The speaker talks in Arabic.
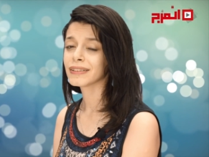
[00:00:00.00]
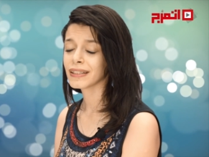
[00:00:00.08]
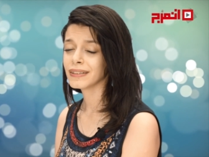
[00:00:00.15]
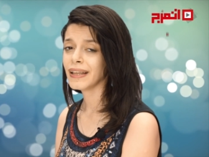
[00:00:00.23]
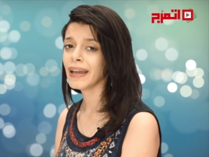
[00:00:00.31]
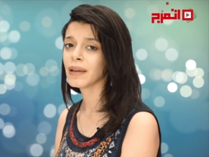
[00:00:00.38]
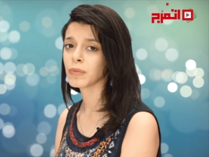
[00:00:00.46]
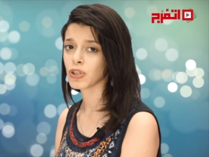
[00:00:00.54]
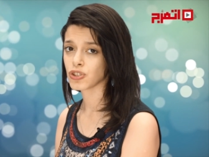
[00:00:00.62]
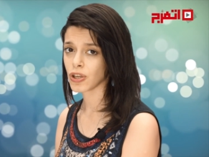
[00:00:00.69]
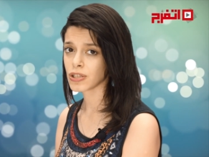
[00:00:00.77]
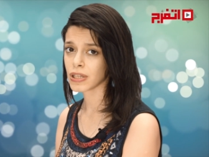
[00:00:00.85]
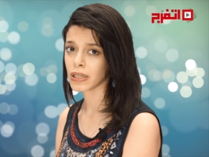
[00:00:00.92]
هتتضايق من
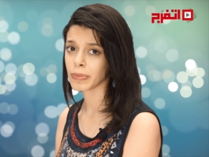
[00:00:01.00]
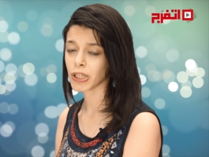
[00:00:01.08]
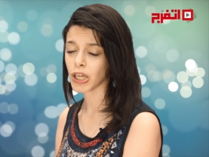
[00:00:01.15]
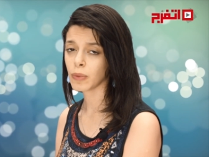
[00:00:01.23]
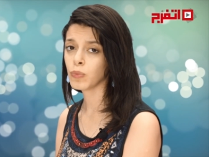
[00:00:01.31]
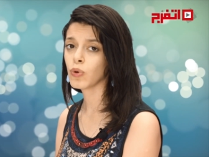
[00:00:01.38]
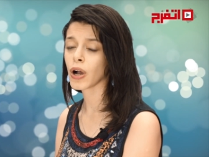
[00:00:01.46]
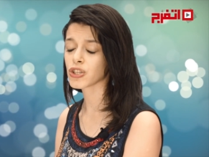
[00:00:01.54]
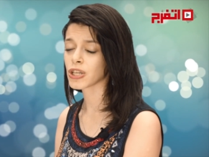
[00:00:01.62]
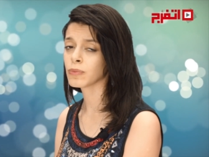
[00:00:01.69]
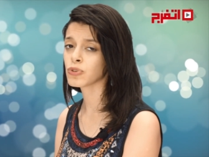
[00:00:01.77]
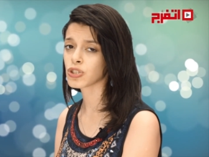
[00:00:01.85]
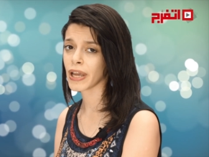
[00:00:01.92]
الشخص اللي بتحبه
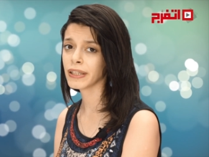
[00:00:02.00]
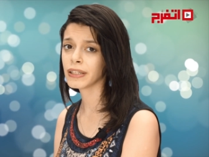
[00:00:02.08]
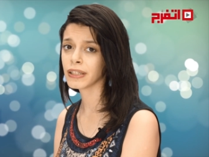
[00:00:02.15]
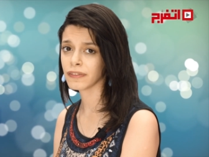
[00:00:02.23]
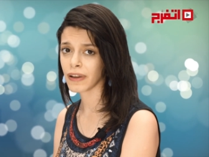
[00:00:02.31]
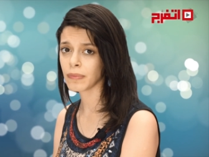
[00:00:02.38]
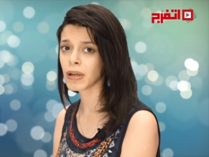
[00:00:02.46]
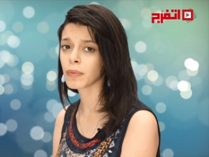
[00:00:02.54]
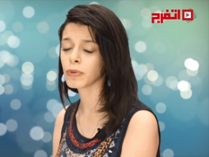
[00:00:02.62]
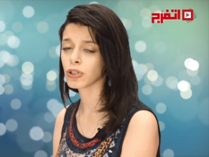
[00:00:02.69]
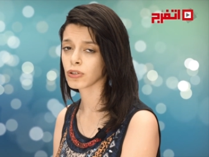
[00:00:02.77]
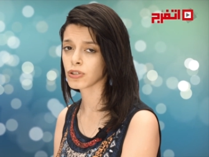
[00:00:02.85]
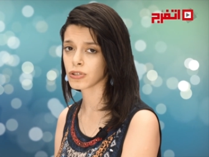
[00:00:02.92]
عشان مش قادر
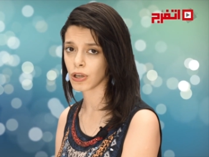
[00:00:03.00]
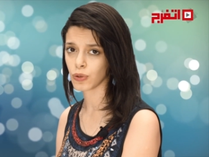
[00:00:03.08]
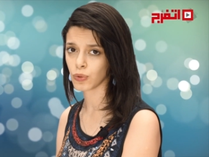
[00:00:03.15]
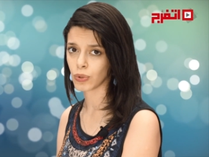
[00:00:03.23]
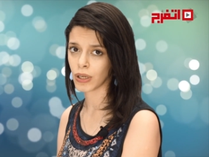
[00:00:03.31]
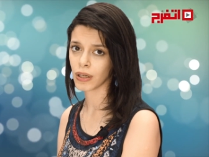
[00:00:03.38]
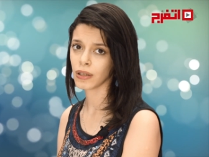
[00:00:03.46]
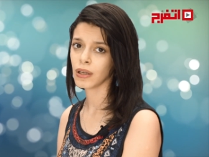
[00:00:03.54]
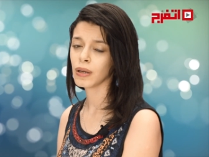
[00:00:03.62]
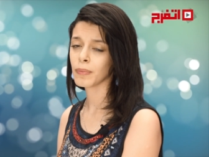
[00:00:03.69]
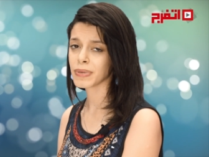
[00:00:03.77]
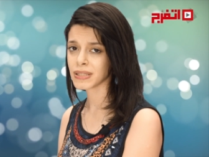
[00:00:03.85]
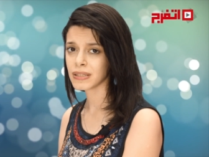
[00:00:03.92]
يفهمك من النظره الاولى
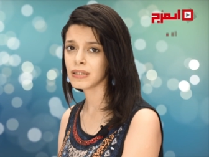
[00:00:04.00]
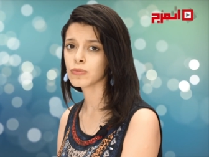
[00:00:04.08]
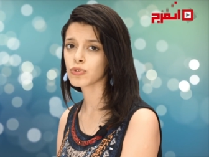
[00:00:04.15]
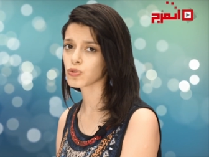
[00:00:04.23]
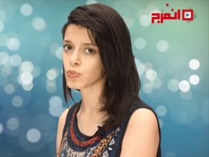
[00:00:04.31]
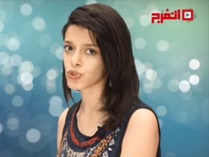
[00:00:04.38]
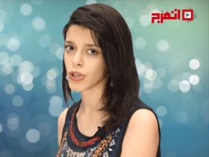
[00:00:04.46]
بس دي مش